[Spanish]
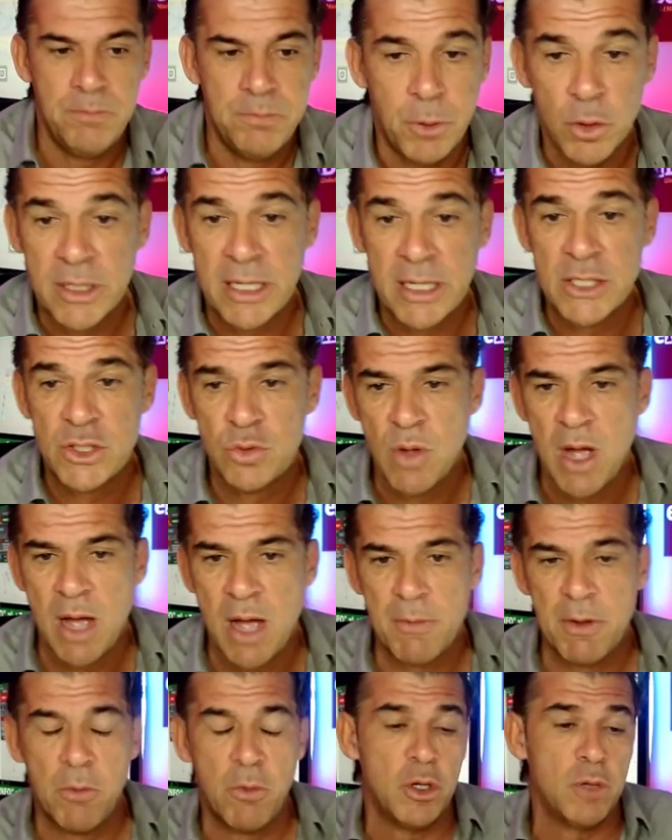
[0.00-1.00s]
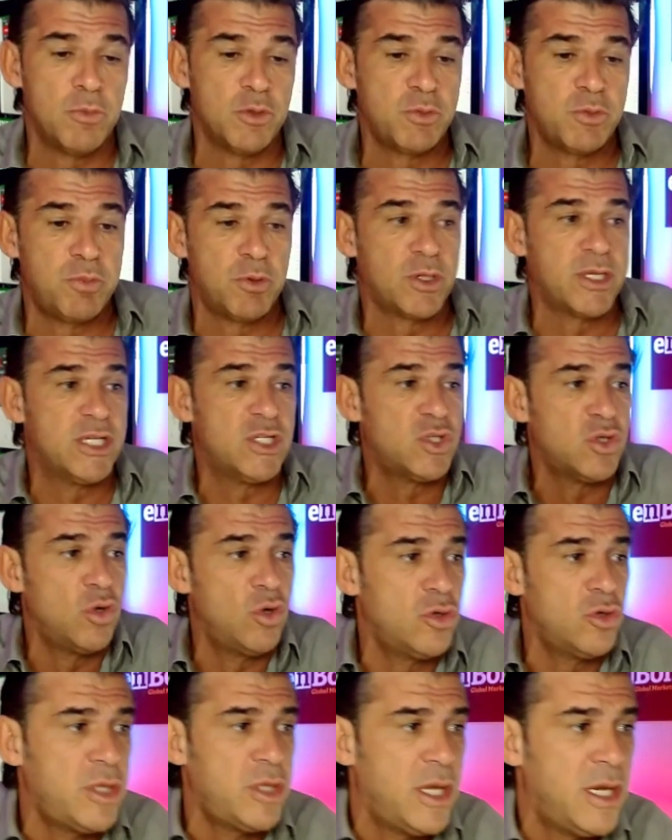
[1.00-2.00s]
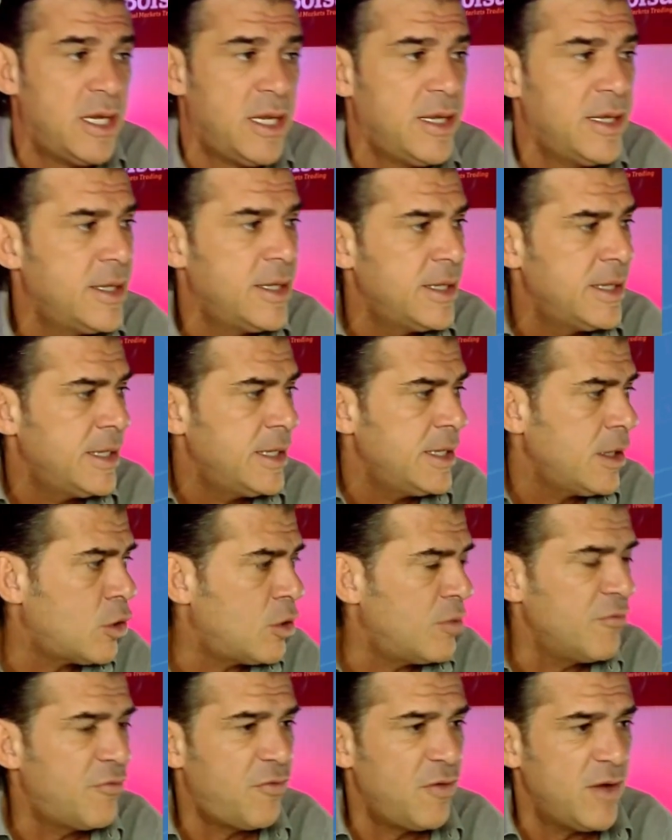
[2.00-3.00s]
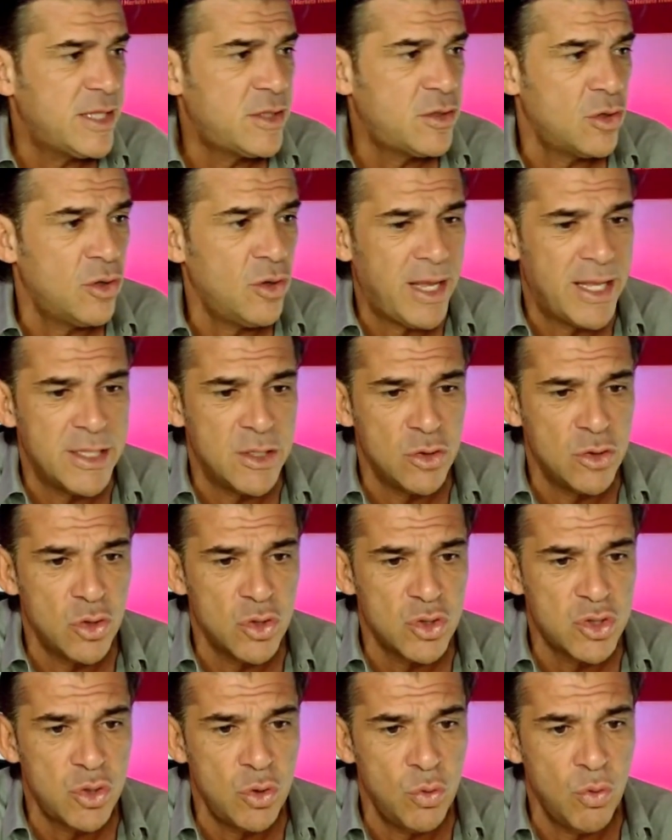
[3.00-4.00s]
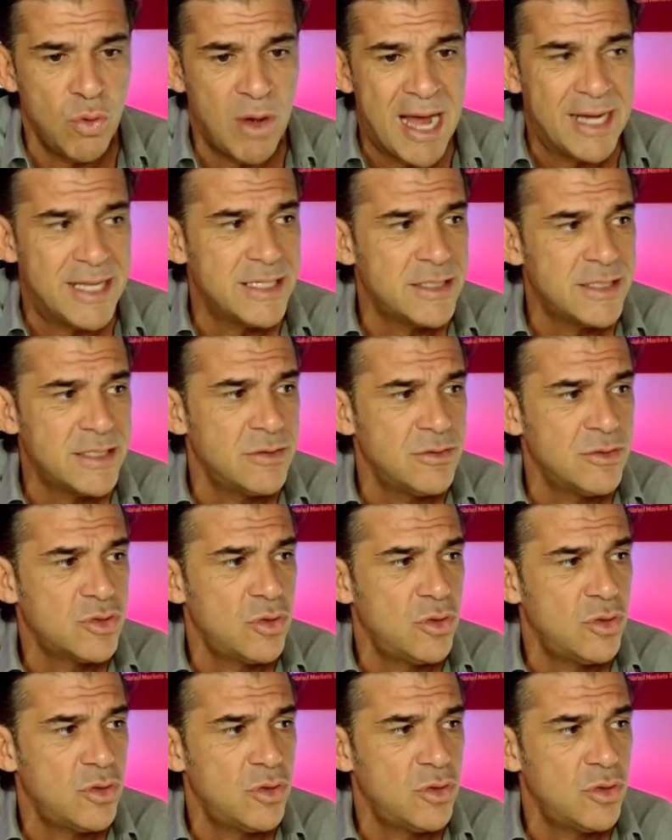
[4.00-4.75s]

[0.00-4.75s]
¿Por qué suave? Bueno, pues porque solo tiene conflicto en dos lugares, ¿no?